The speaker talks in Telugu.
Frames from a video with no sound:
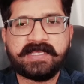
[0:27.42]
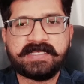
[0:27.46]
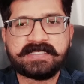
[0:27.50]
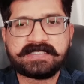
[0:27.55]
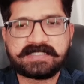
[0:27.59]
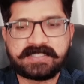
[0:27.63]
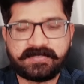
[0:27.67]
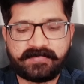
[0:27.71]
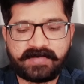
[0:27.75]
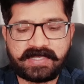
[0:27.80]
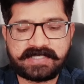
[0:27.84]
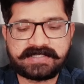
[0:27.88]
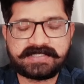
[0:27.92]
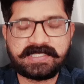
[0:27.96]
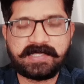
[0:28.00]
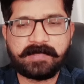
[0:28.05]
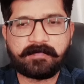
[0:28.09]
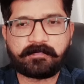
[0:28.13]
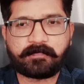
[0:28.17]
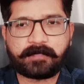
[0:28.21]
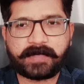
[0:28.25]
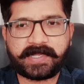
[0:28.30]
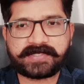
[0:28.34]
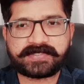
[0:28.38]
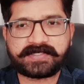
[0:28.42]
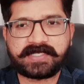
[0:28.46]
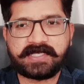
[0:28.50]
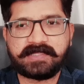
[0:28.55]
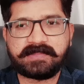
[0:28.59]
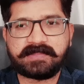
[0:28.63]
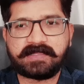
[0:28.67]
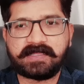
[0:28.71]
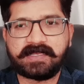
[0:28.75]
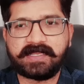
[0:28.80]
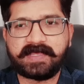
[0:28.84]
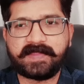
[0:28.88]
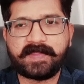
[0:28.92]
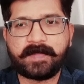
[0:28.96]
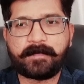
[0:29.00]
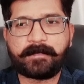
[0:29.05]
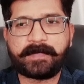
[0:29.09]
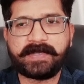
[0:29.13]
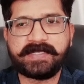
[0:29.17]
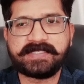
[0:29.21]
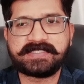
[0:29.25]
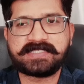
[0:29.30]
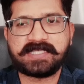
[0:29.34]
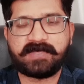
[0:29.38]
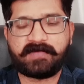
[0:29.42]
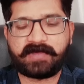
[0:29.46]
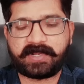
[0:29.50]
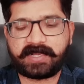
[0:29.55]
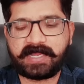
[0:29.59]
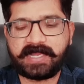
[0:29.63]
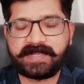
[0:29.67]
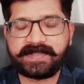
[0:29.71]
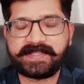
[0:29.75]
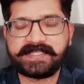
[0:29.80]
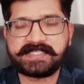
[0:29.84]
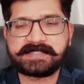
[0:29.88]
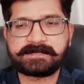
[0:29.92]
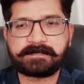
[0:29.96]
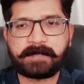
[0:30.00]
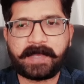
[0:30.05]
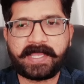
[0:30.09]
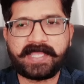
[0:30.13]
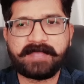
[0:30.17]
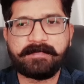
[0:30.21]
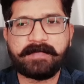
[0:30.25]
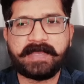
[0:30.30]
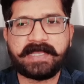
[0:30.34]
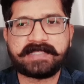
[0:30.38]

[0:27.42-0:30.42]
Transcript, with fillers: శివాజీ ప్రశాంత్ లేదా ప్రిన్స్ ఎవర్ అంటే స్పై